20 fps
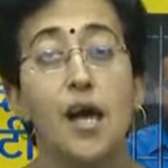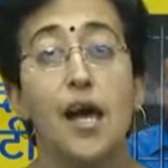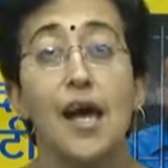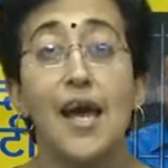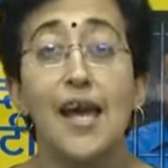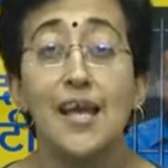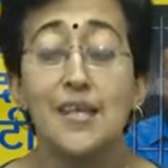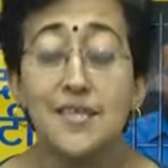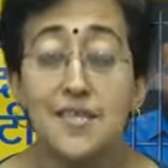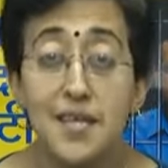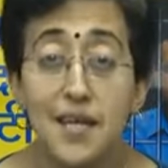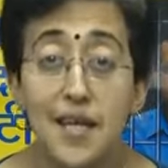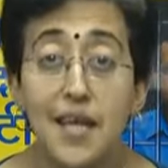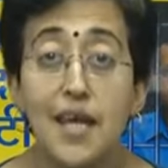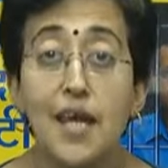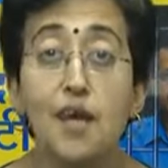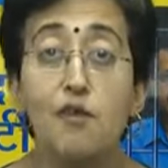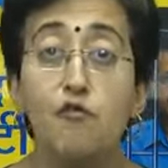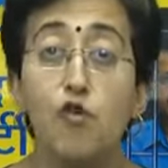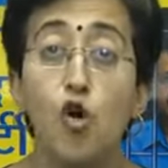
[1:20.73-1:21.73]

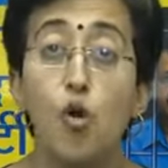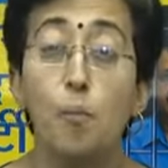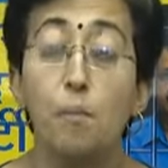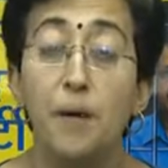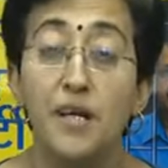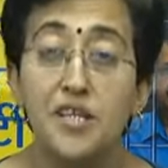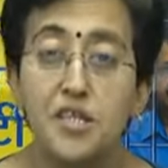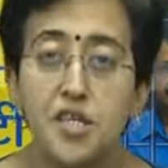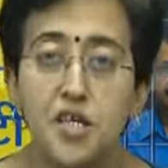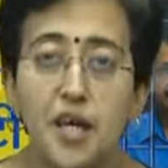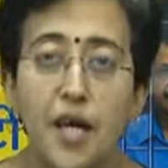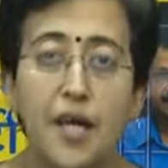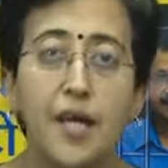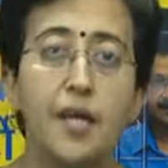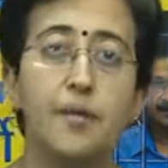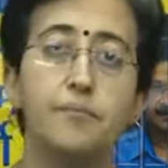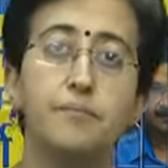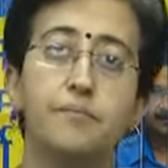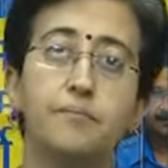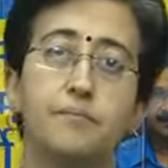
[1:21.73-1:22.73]
इसलिए वो बच गए
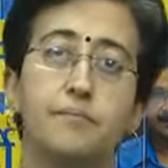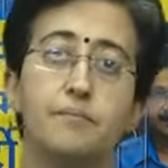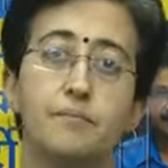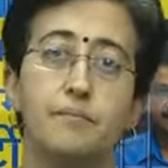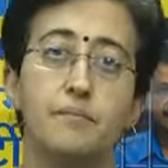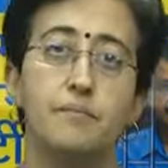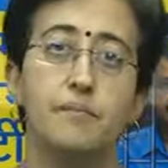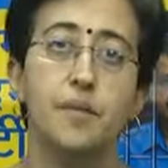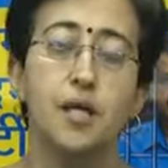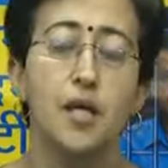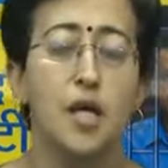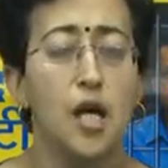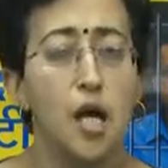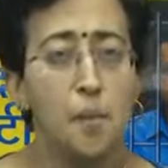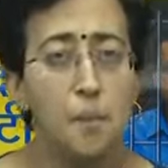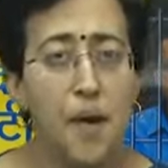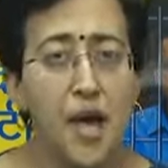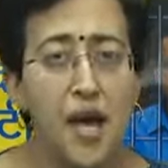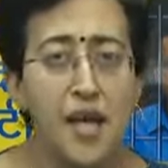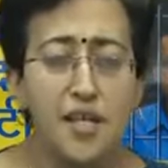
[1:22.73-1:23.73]

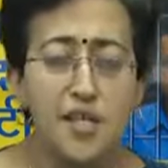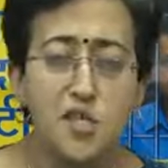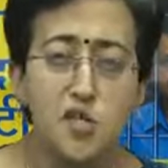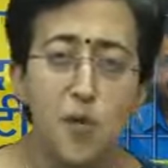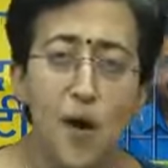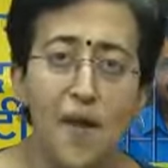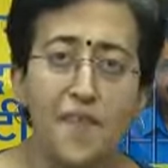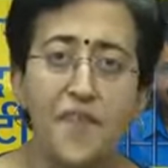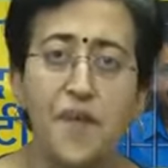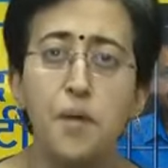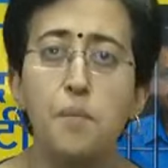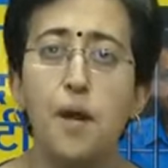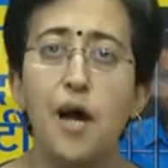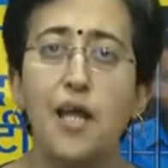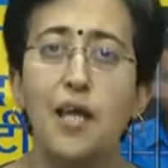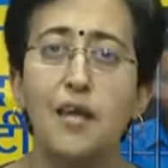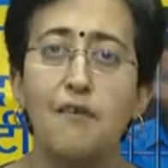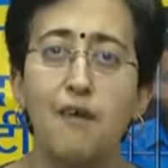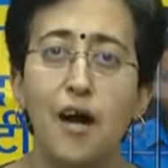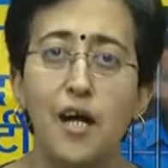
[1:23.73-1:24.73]
फिर स्वाति
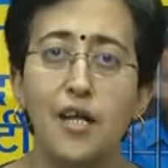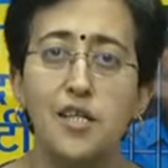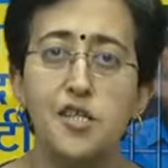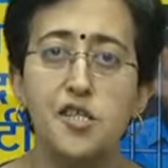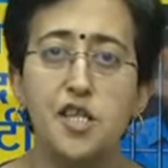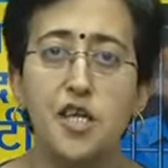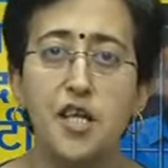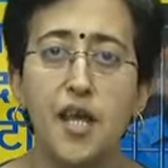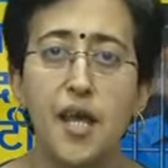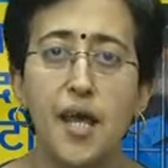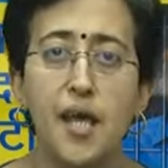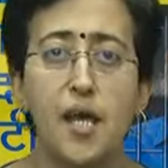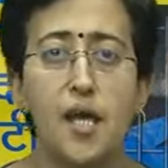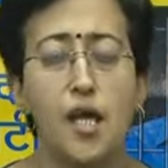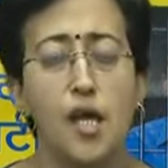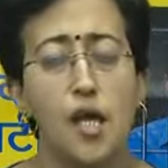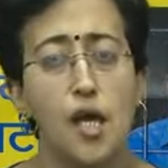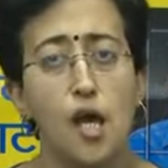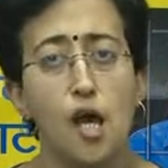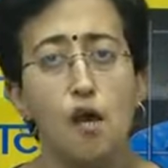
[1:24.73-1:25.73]
मालीवाल जी ने
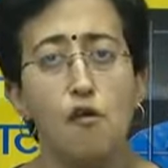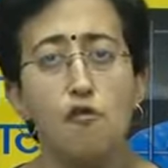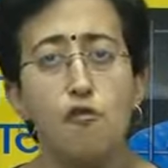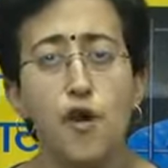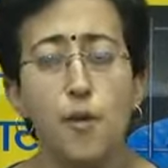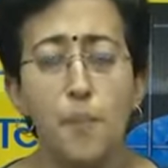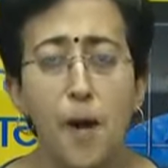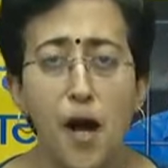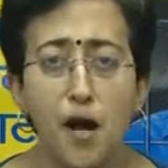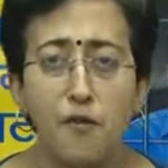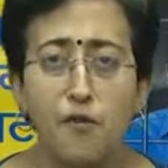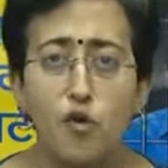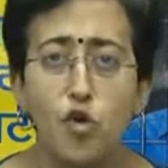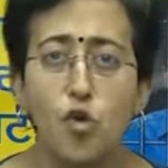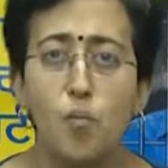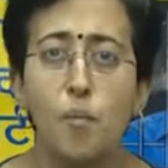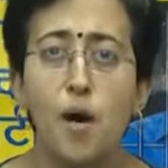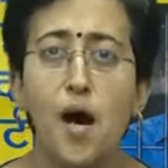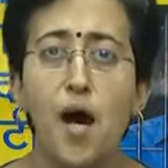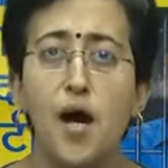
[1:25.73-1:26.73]
विभव
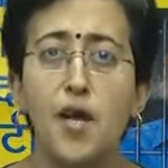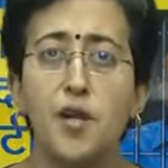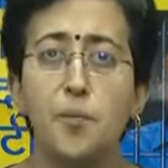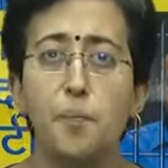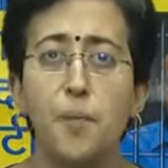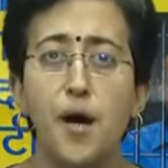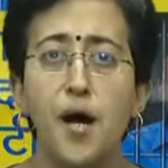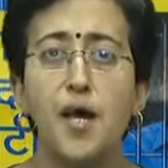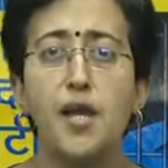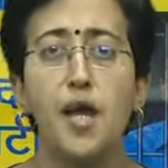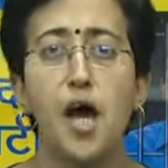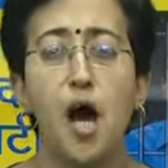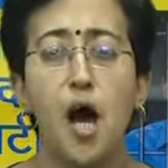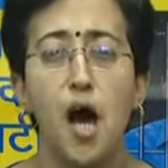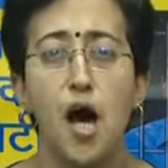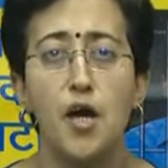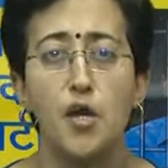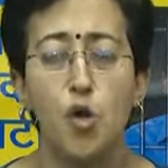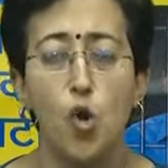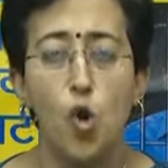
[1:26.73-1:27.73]
कुमार पर
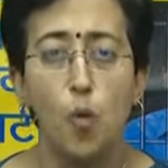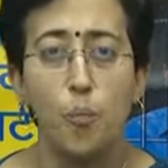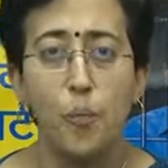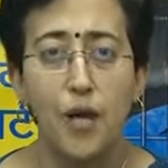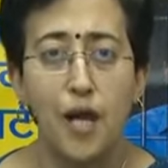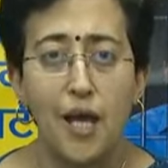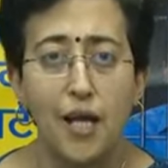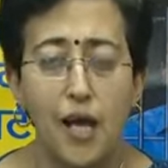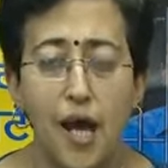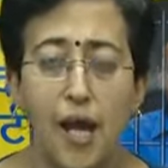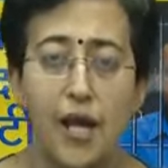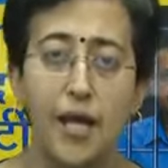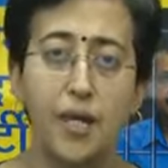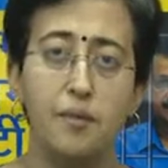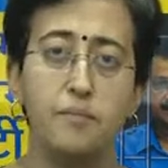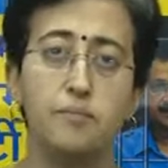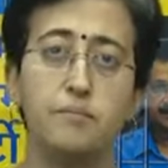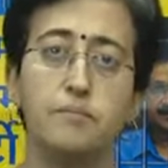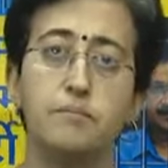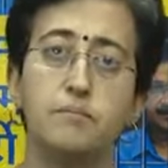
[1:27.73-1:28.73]
आरोप लगाए
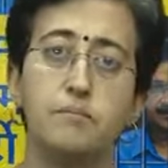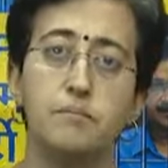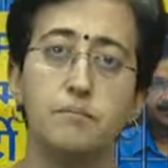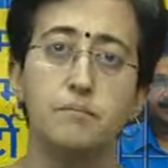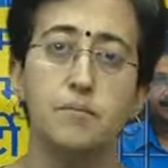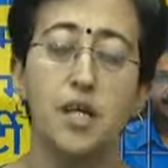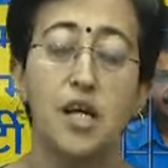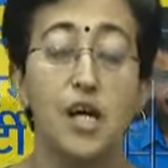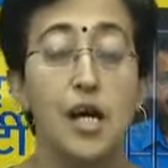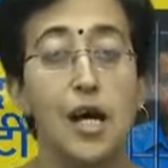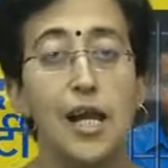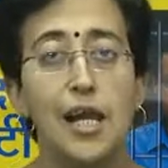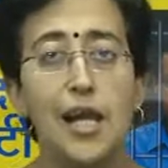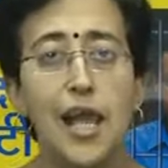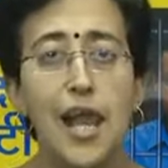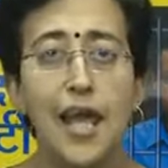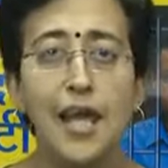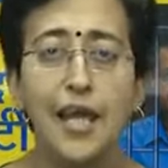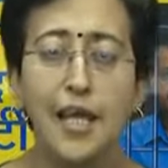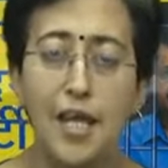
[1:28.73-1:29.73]

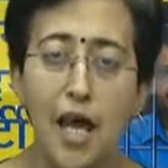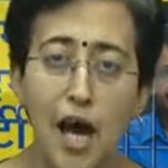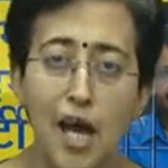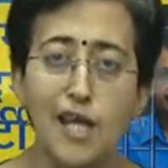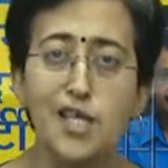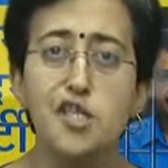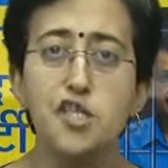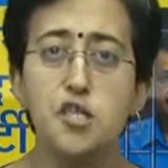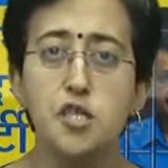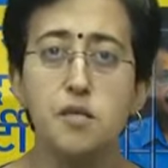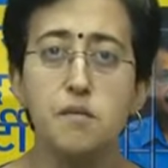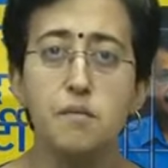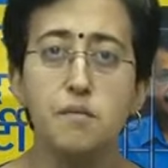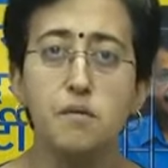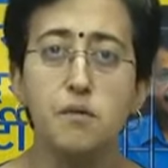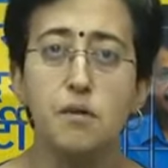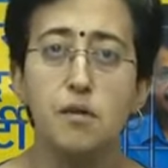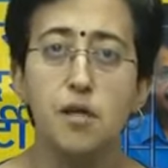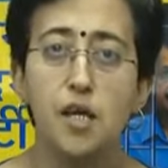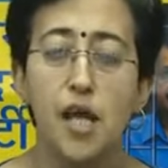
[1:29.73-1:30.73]
लेकिन आज
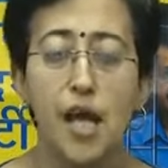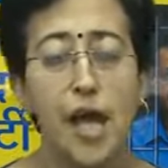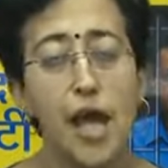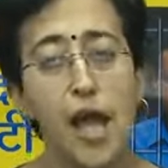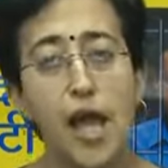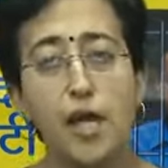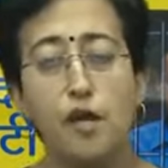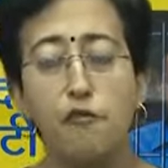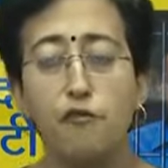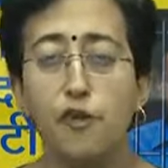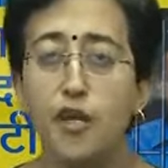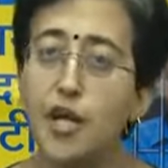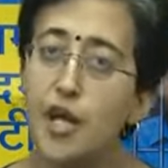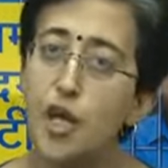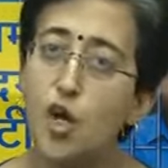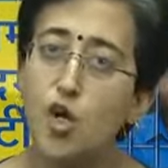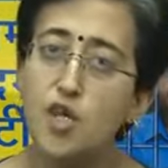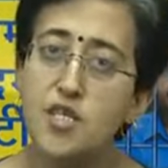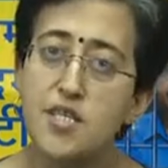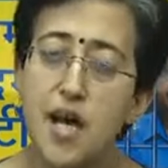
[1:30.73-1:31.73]
एक
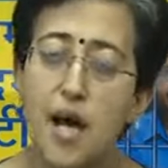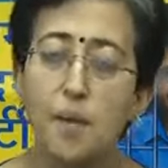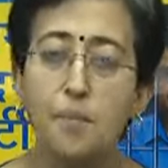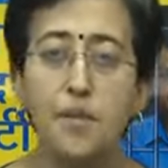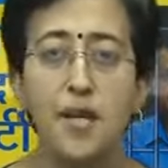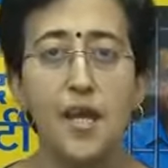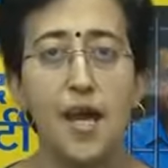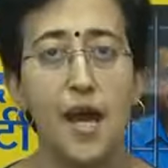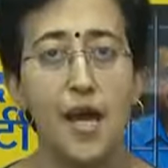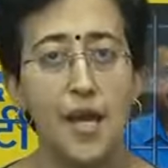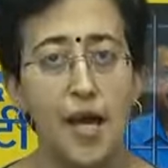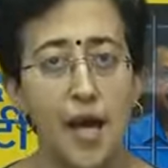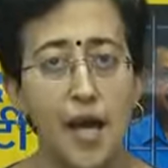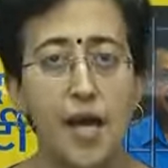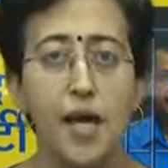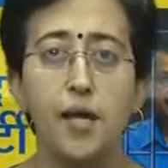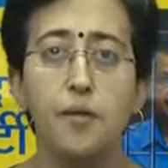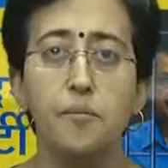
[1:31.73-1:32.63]
वीडियो सामने आया है